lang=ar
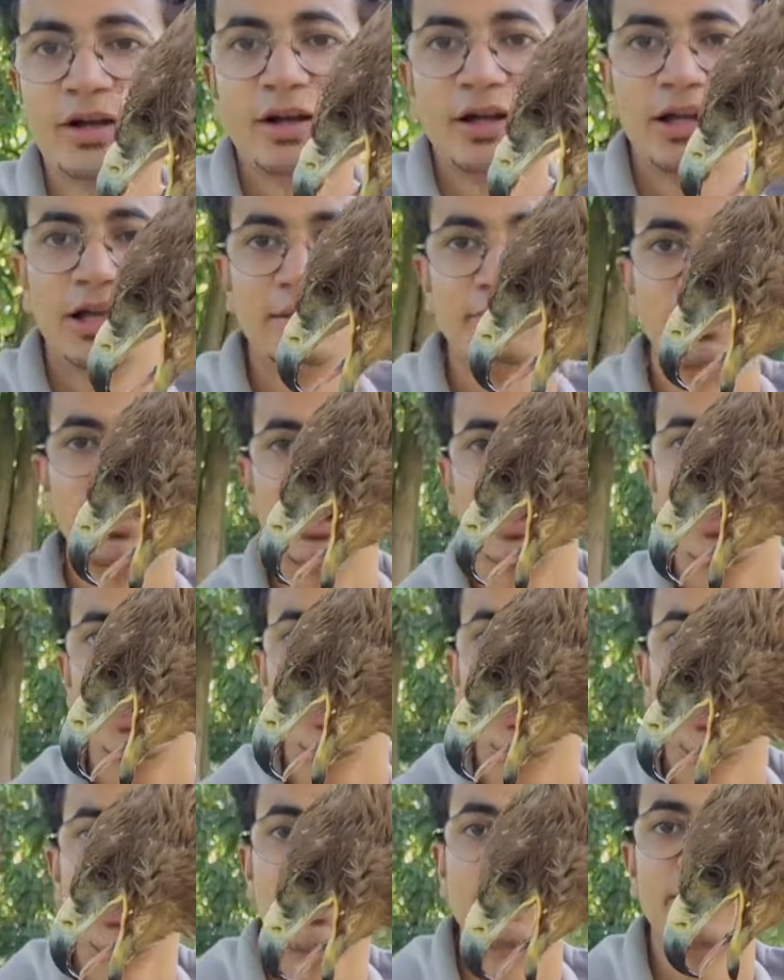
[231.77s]
لما يلاقي
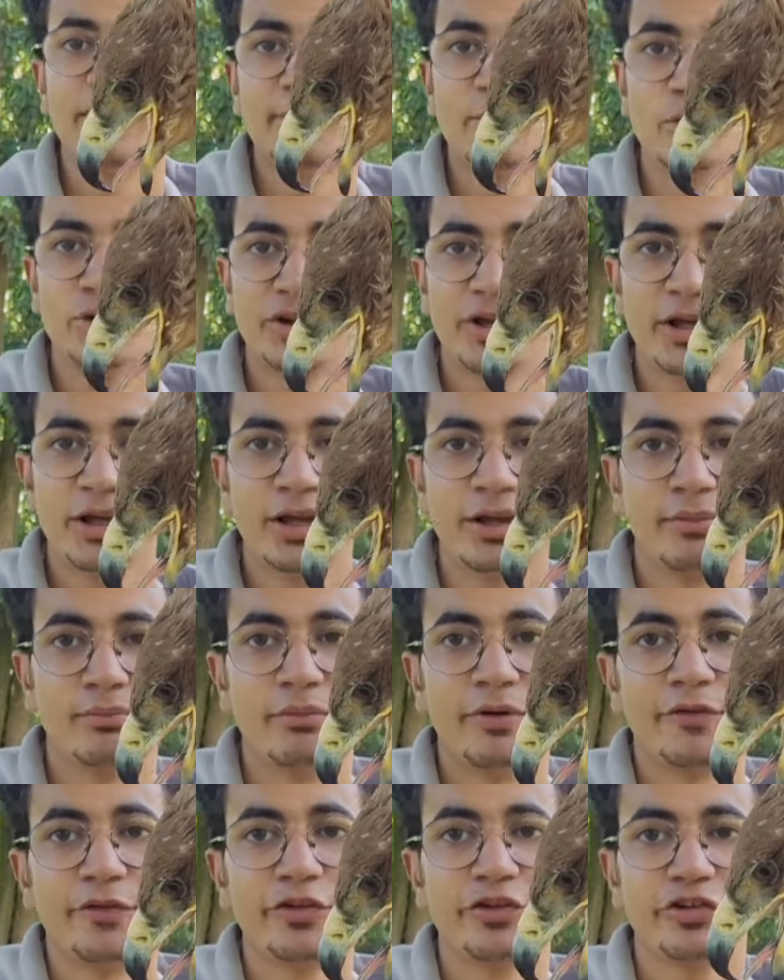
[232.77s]
ان اللي بيعمله ده
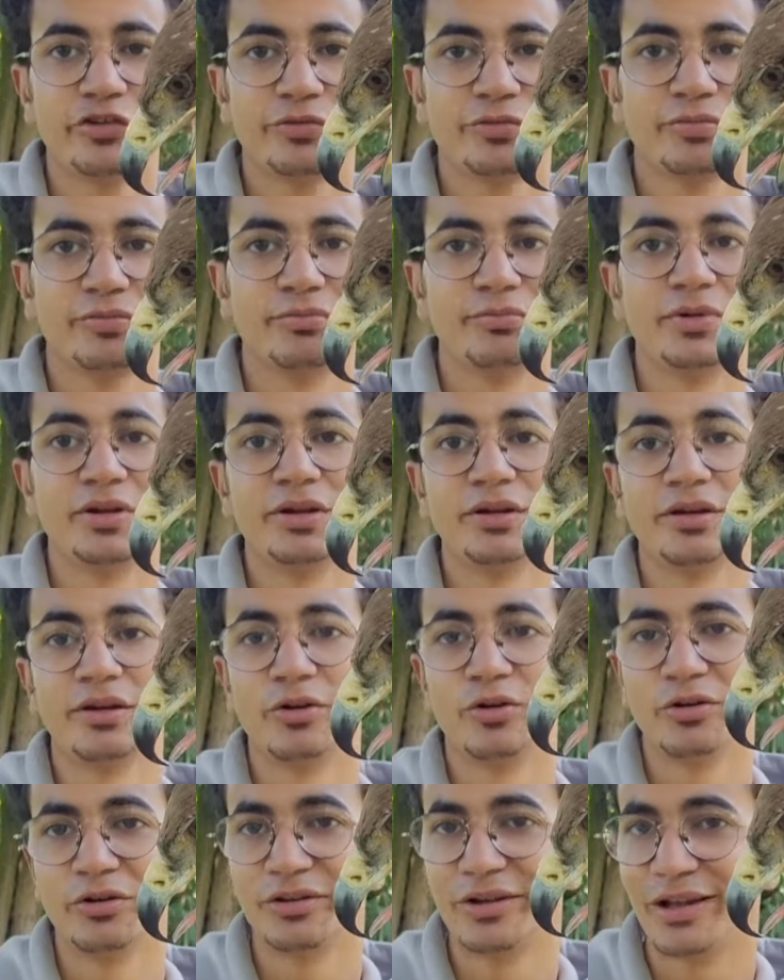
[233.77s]
مفيش من
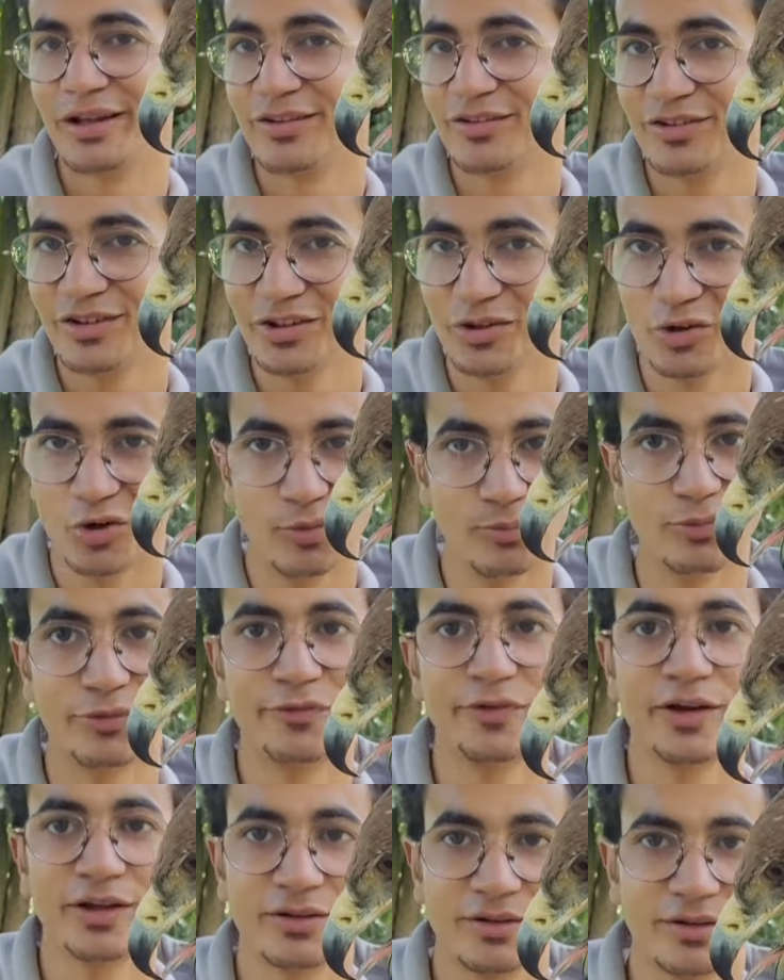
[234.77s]
30 ام
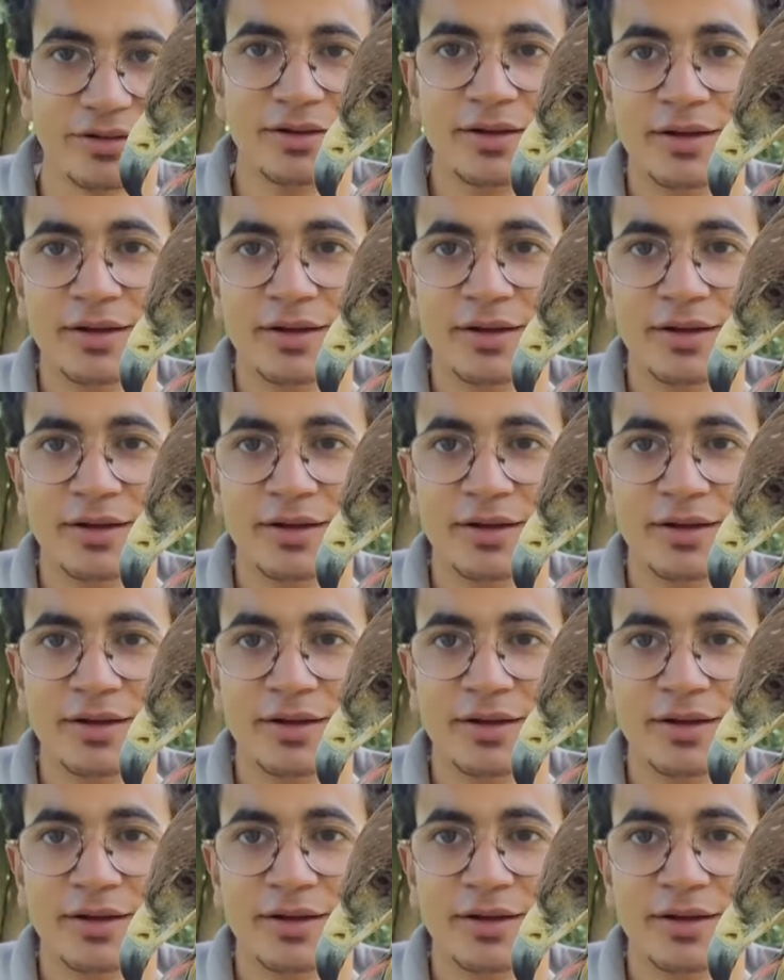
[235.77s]
فايده